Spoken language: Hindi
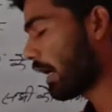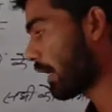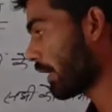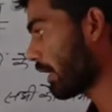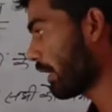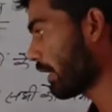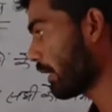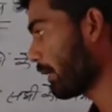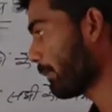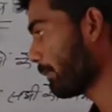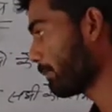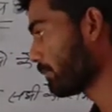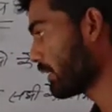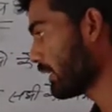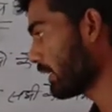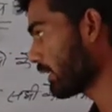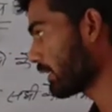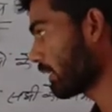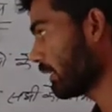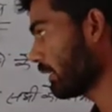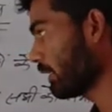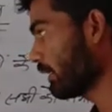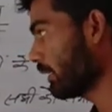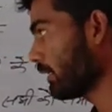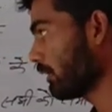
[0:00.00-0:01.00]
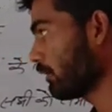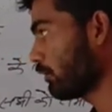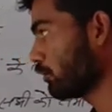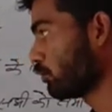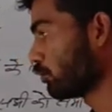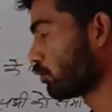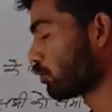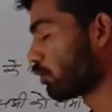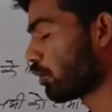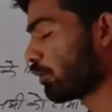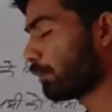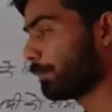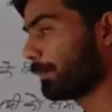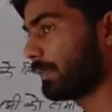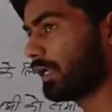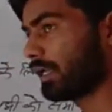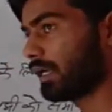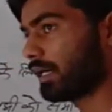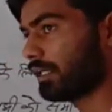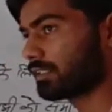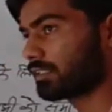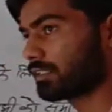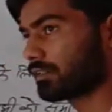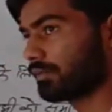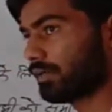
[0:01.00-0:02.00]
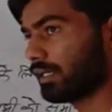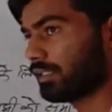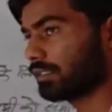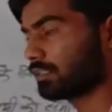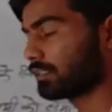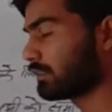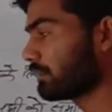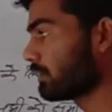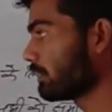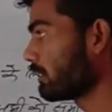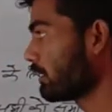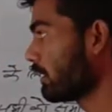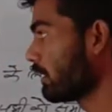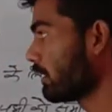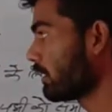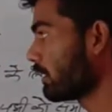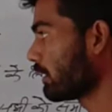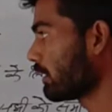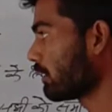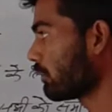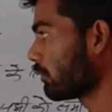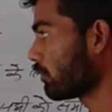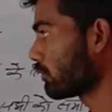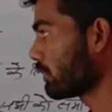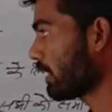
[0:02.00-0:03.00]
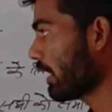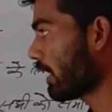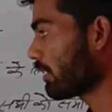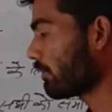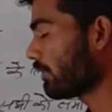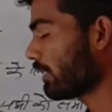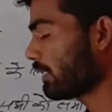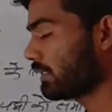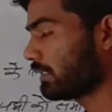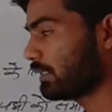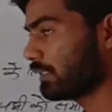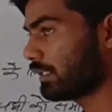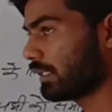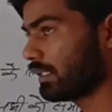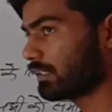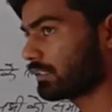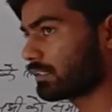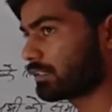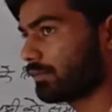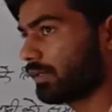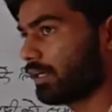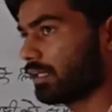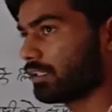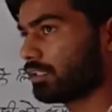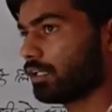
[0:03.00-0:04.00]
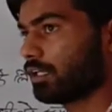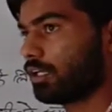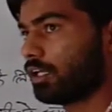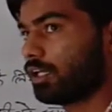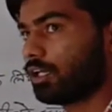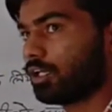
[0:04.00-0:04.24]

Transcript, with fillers: अगर हम देखें यूरोप में राष्ट्रवाद उदारवादी राष्ट्रवाद